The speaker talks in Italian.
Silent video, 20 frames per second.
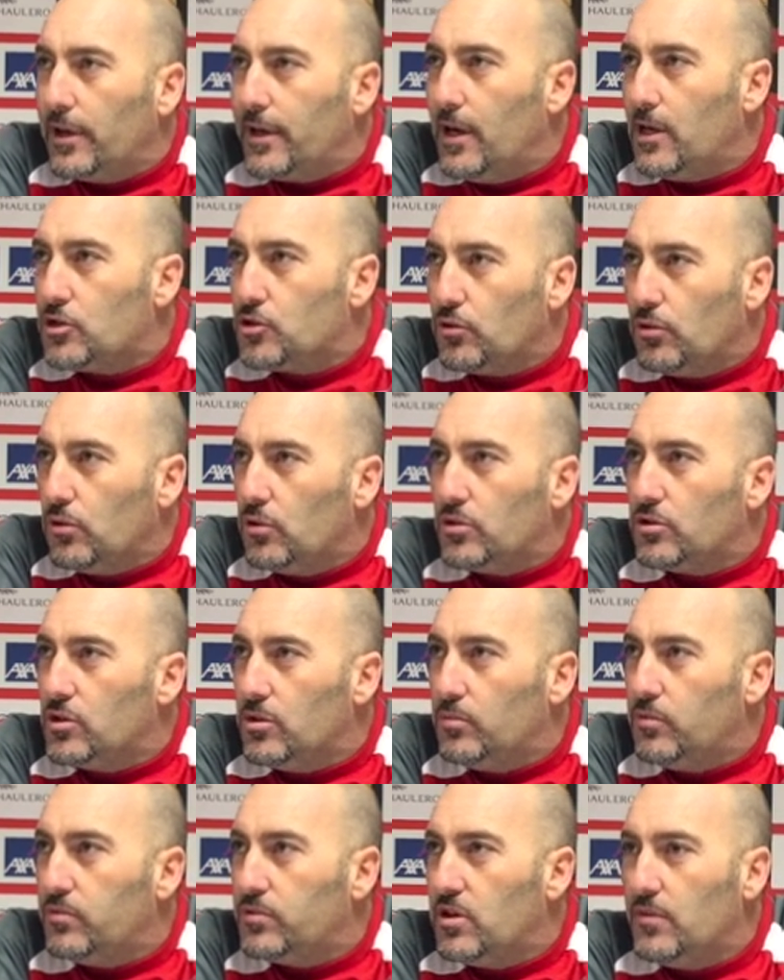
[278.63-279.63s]
il calcio
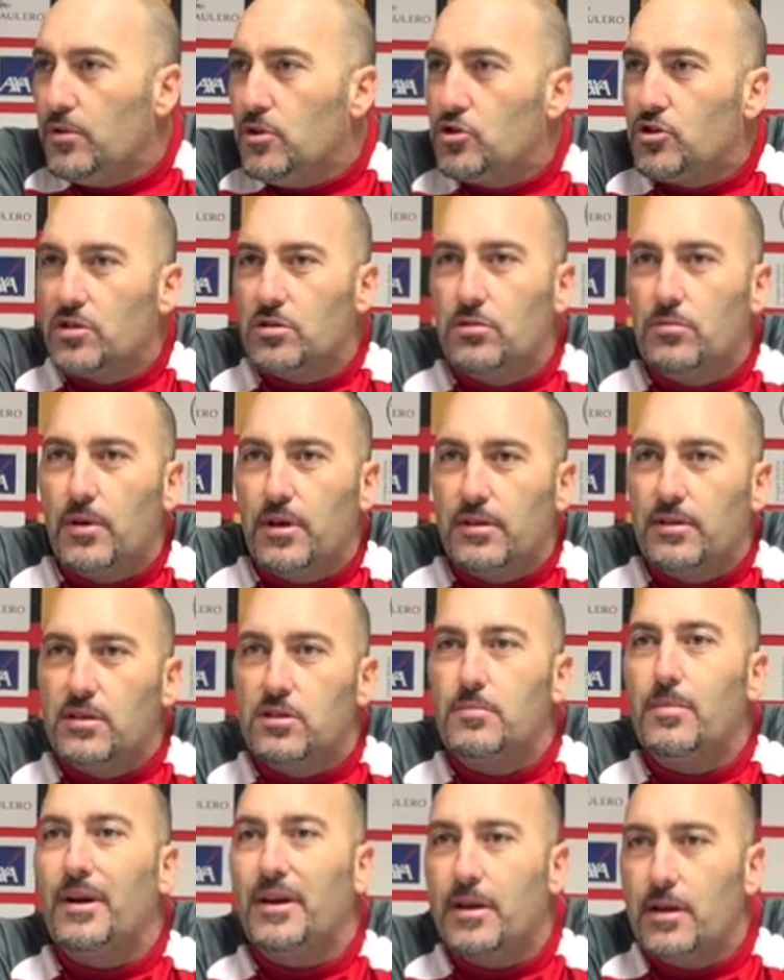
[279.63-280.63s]
si, si, vince, si perde,
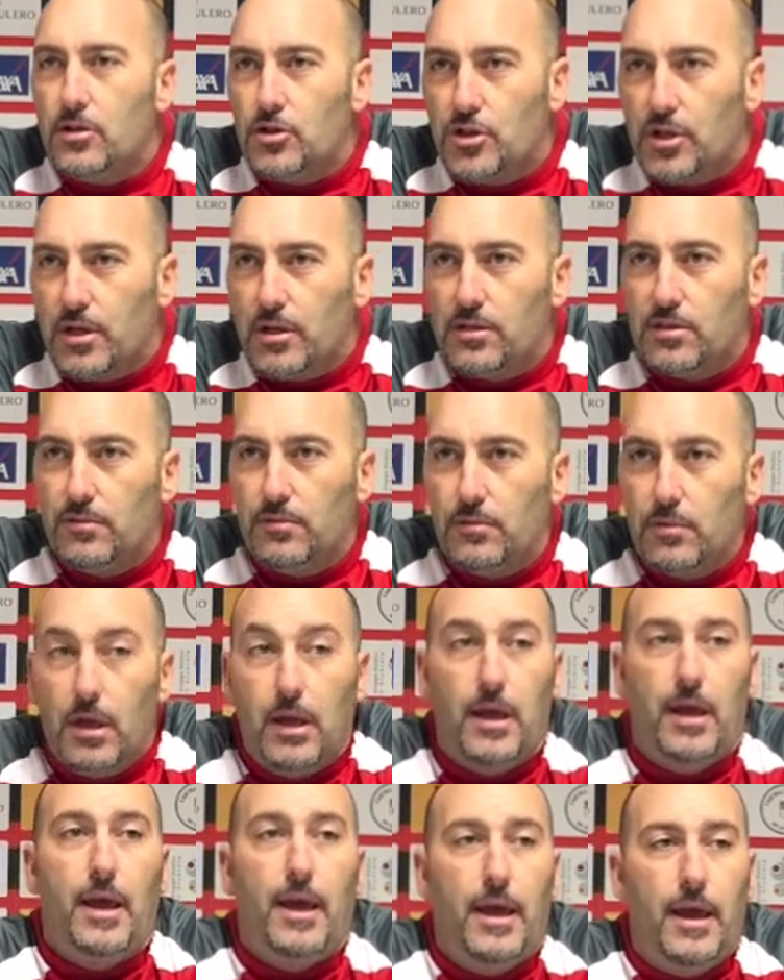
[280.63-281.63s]
si pareggia, si,
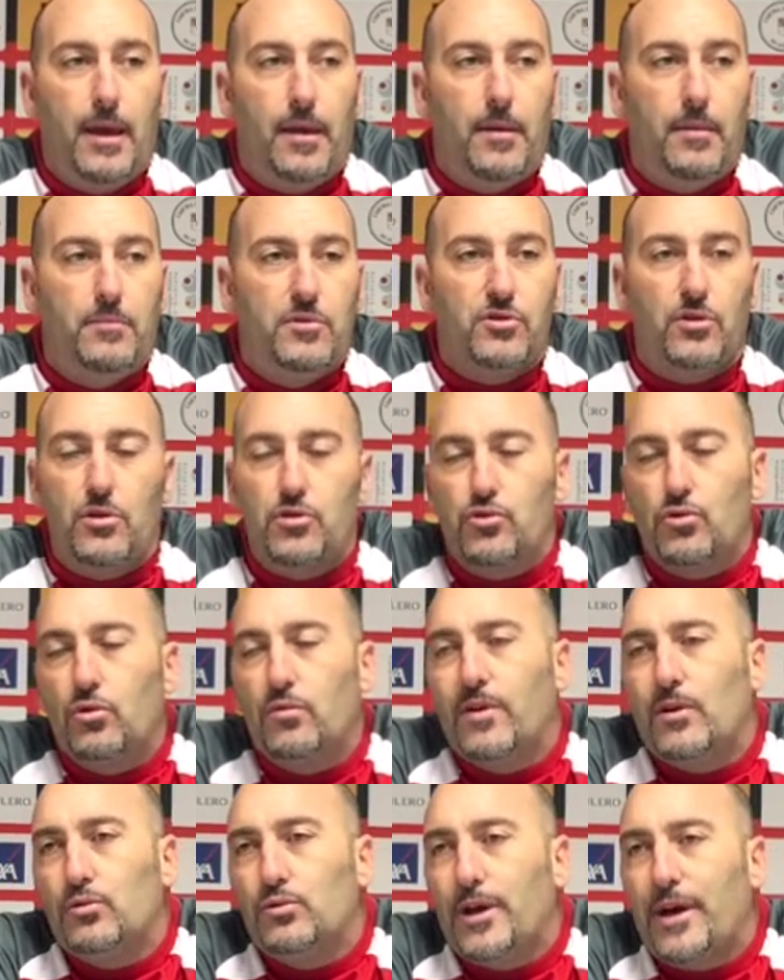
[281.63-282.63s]
eh, eh, bisogna solo
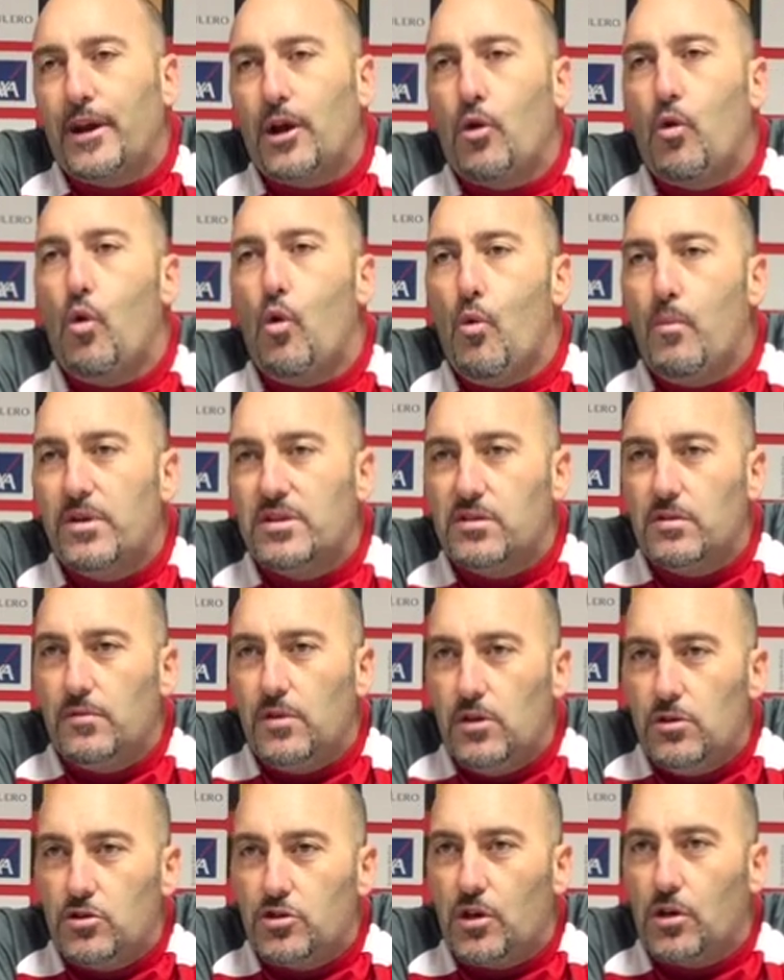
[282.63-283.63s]
valutare come si
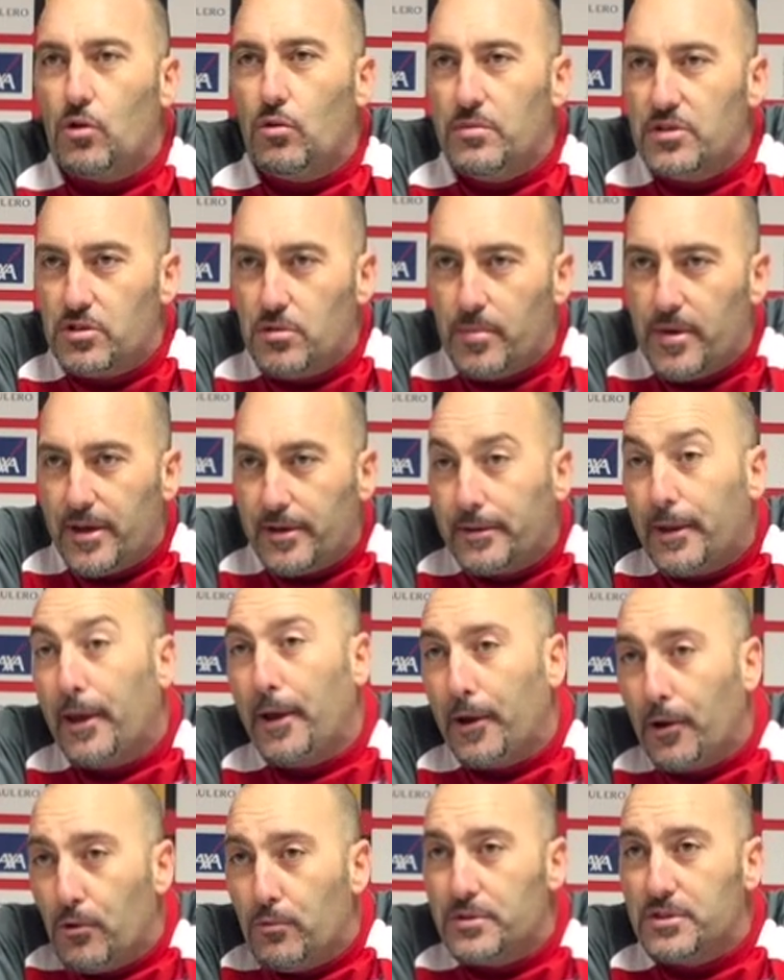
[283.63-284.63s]
vince, come si perde
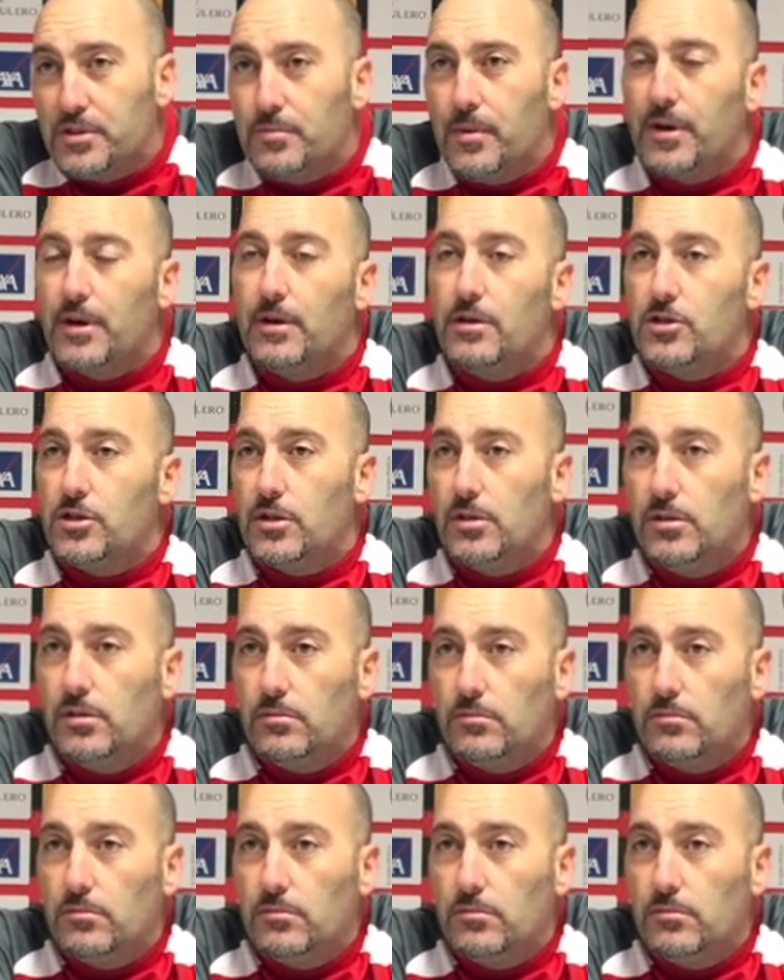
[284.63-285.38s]
e come si pareggia.